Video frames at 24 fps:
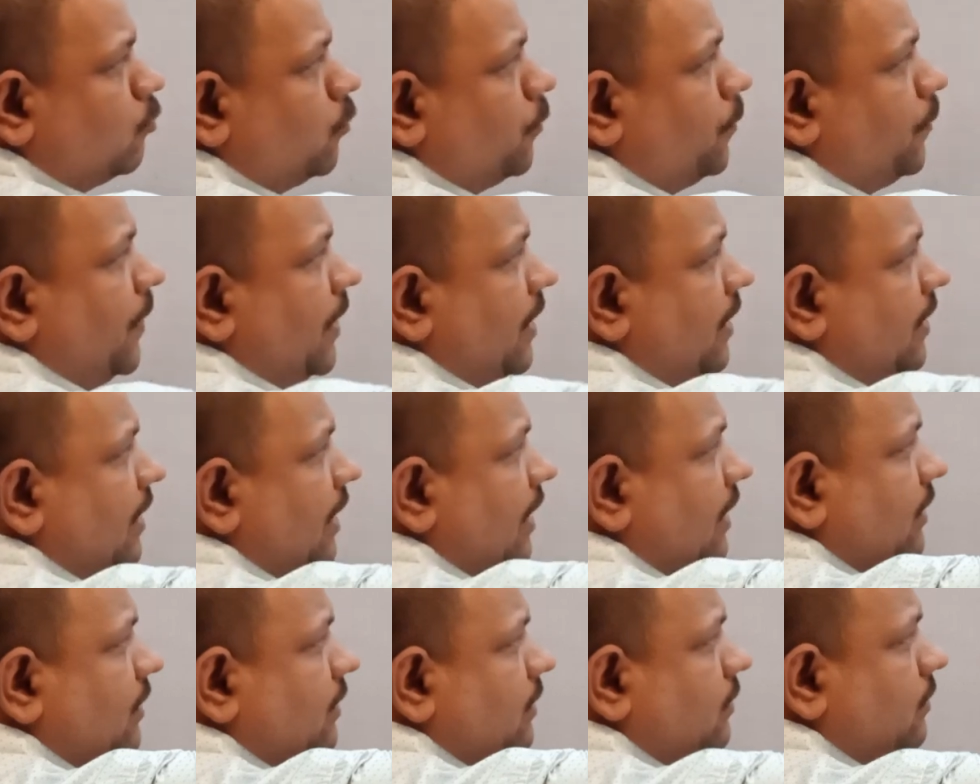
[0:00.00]
ऊपर
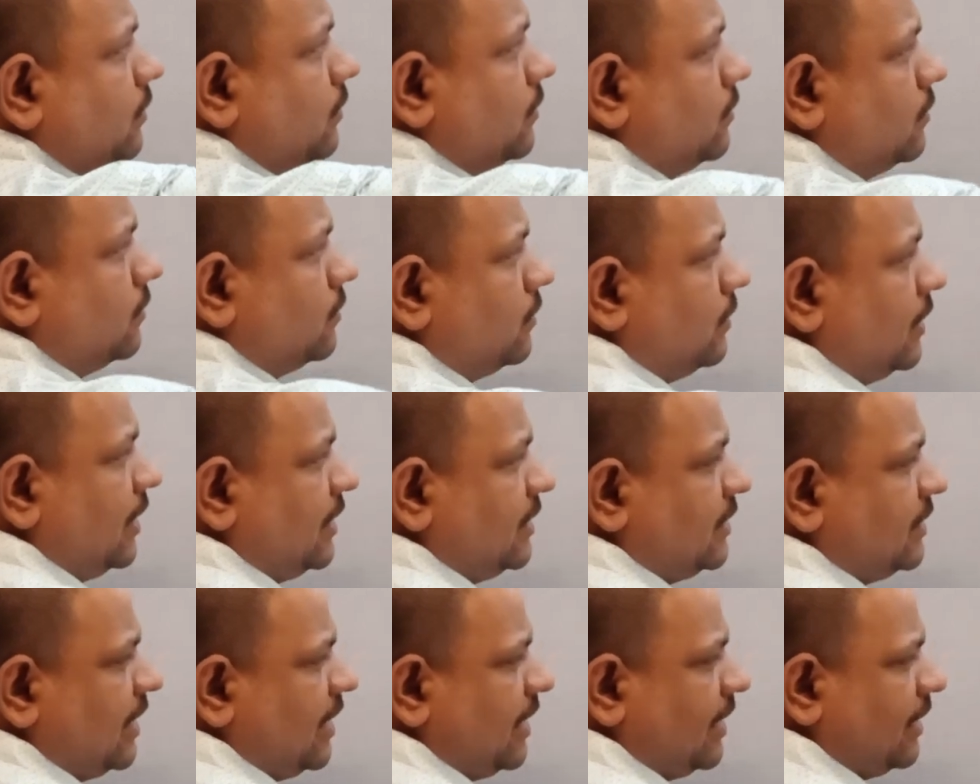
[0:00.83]
कट
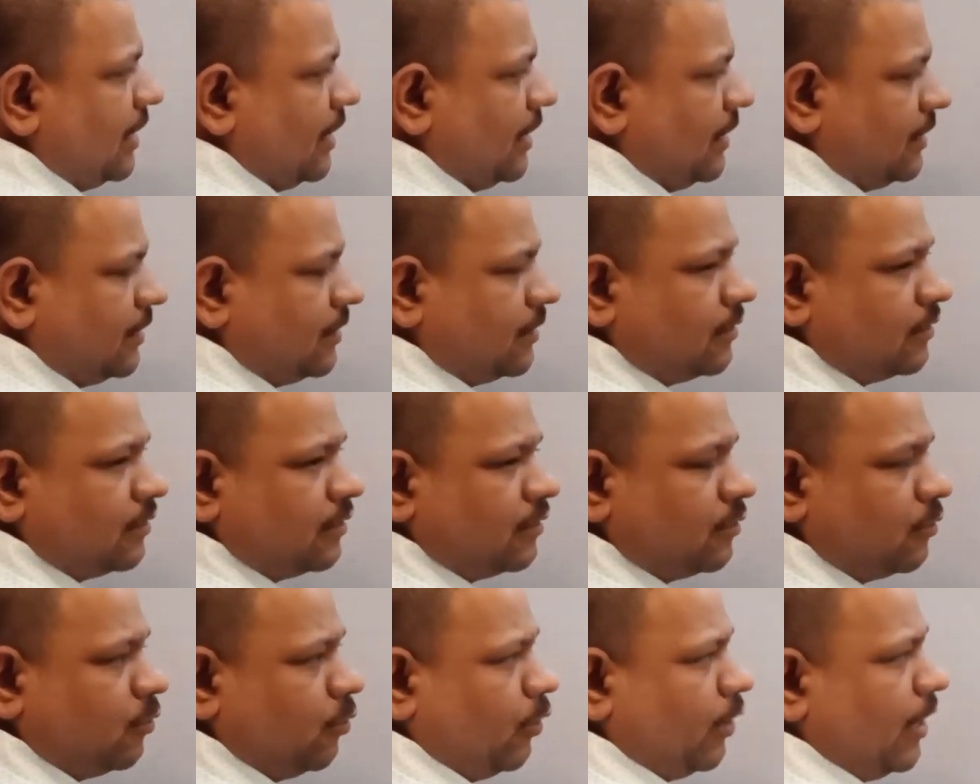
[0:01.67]
नीचे कट
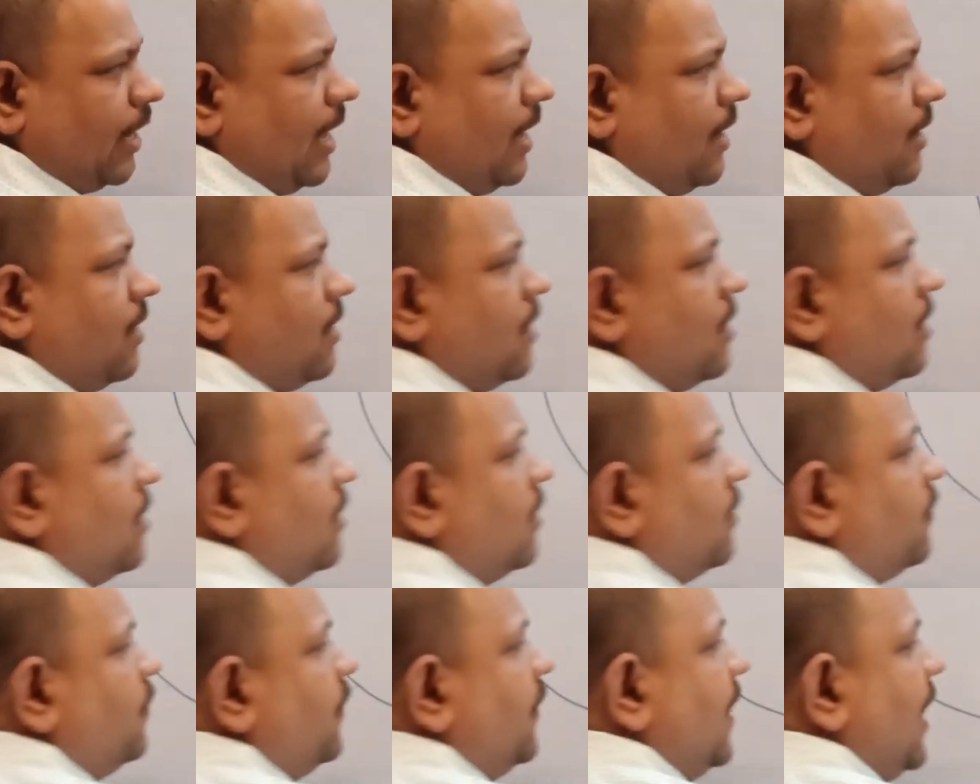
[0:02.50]
हो गया
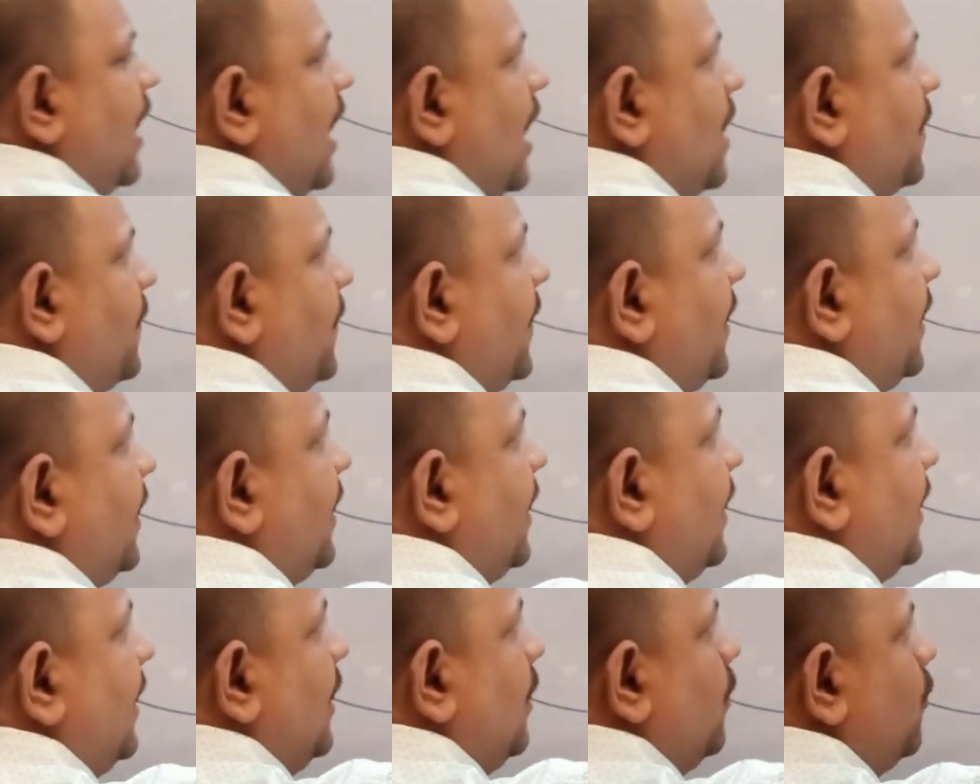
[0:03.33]
फिर यहाँ पर
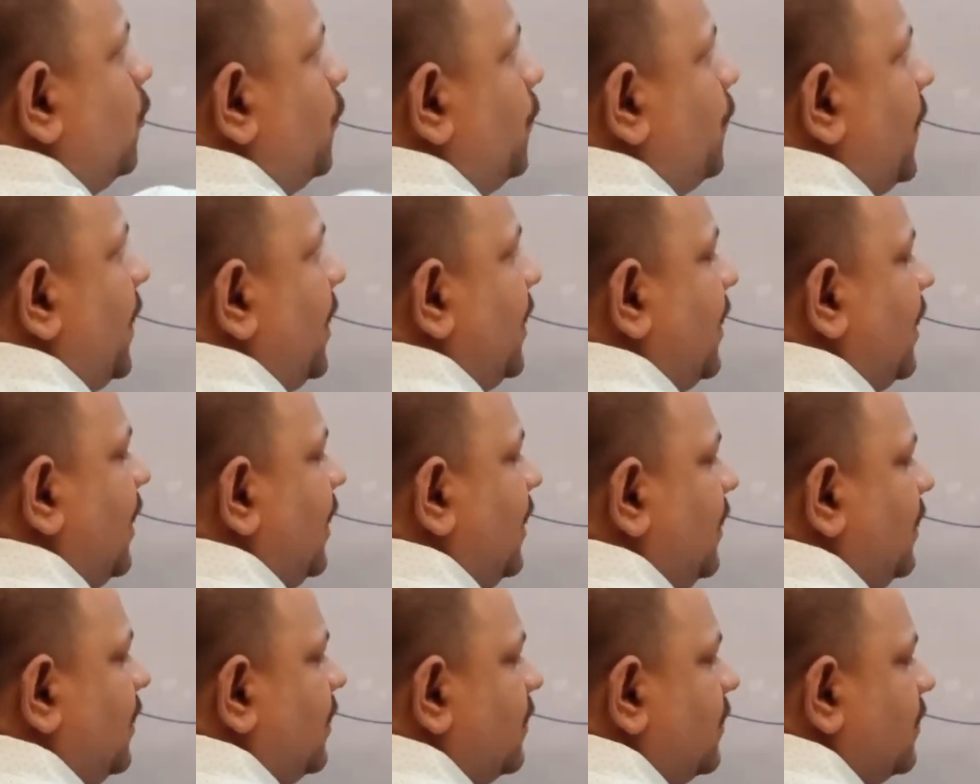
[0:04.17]
रखेंगे ऊपर
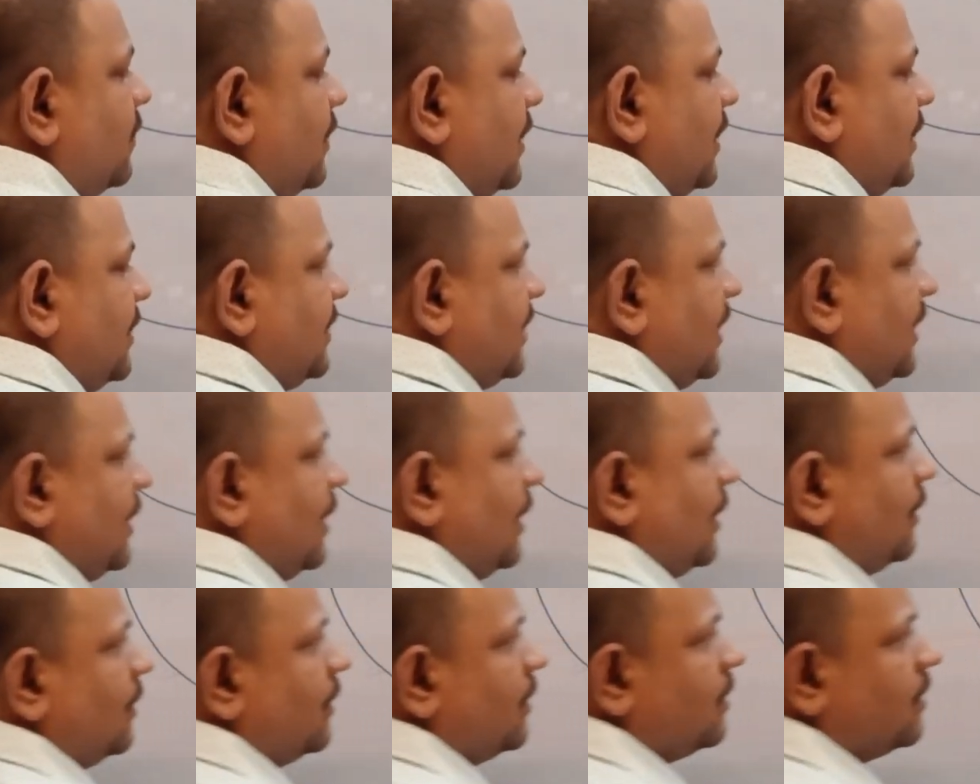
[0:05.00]
कट नीचे
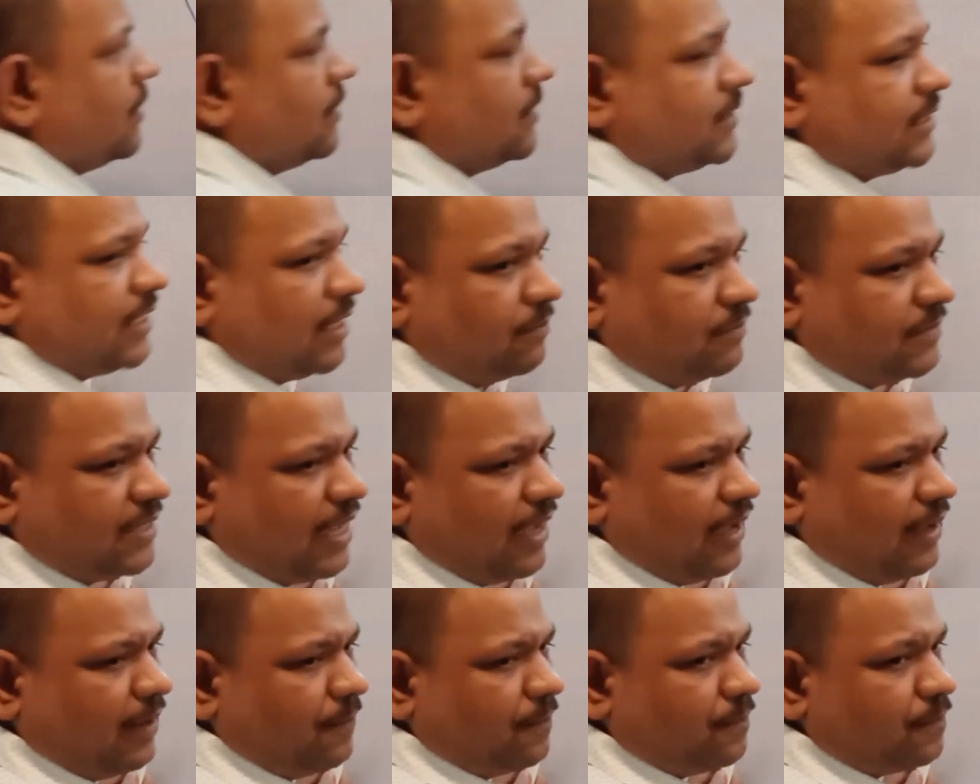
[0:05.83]
कट
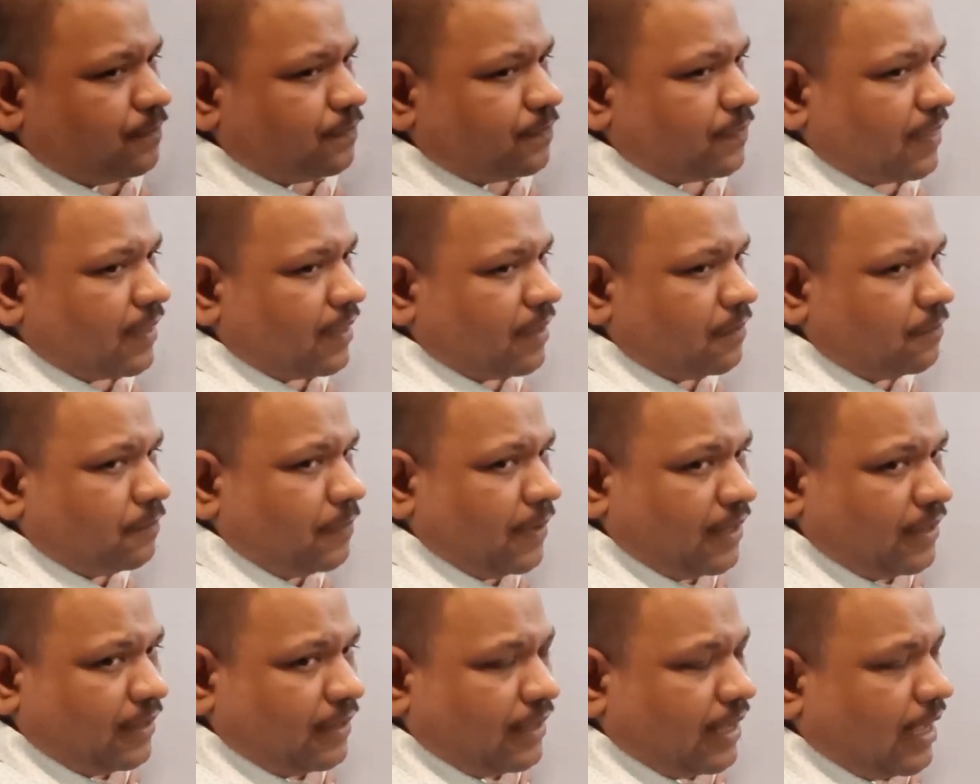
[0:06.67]
समझा
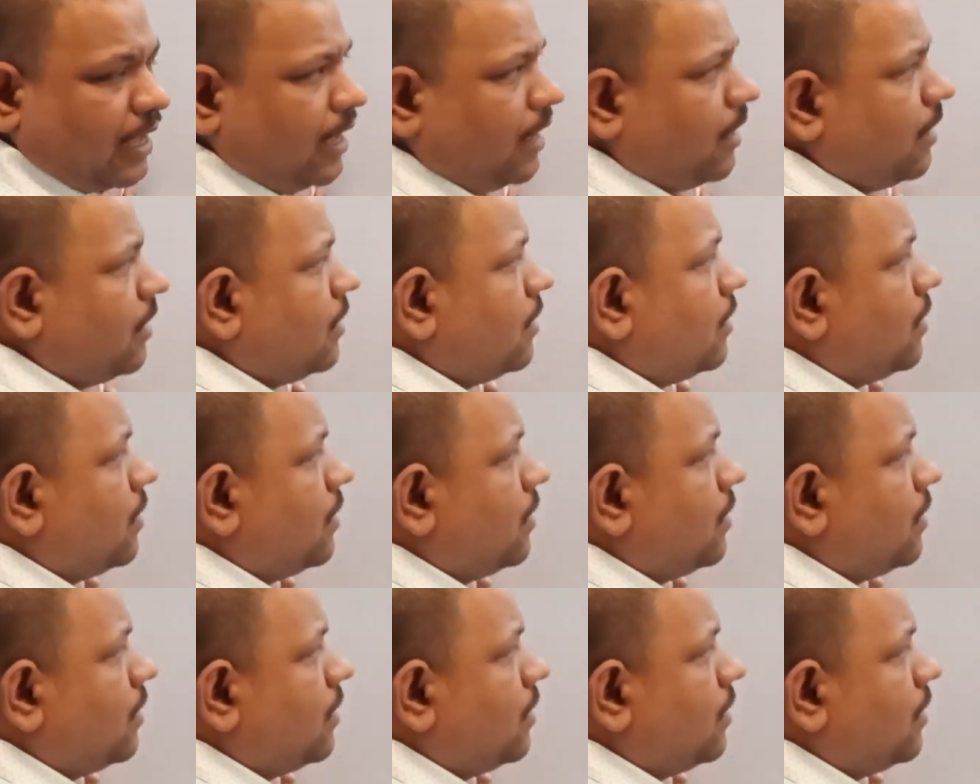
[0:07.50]
पक्का